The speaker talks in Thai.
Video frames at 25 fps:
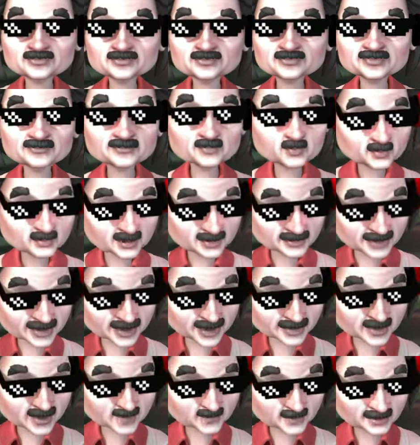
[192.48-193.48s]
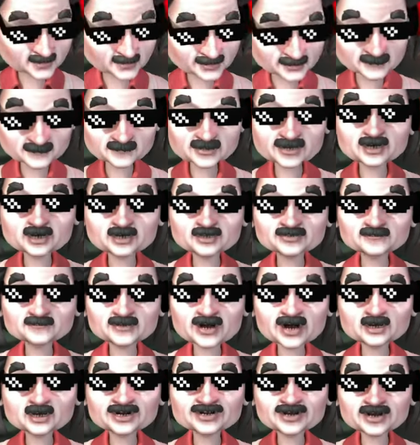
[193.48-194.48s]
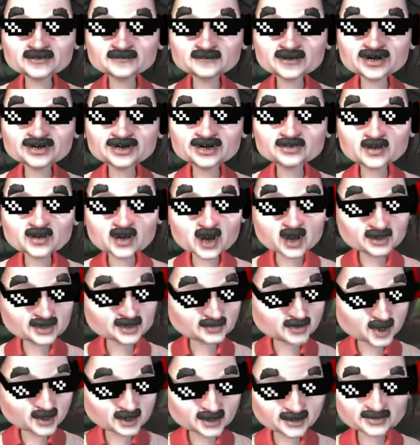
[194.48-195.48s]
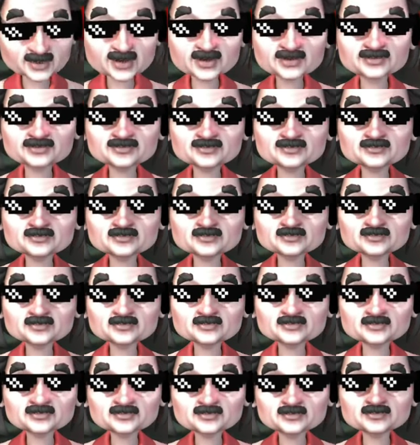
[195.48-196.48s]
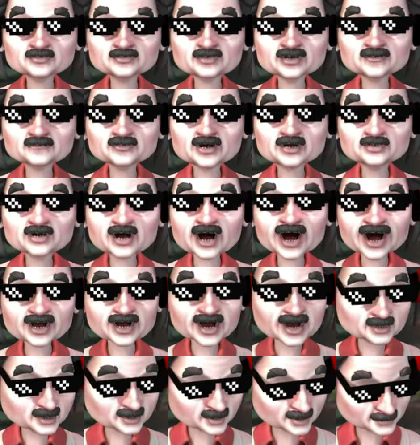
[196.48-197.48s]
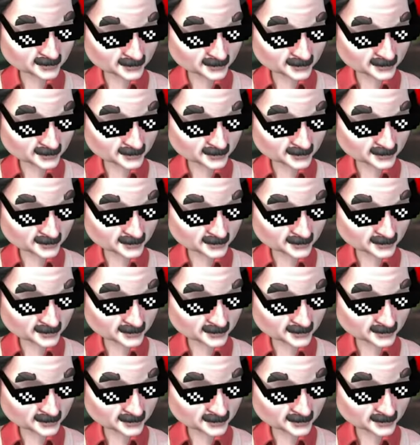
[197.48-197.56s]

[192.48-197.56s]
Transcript: ทุนห้า ห้าสิบบาทกำไร ห้าพัน โอ้โหโคตรเยอะนะเยอะมากๆเลย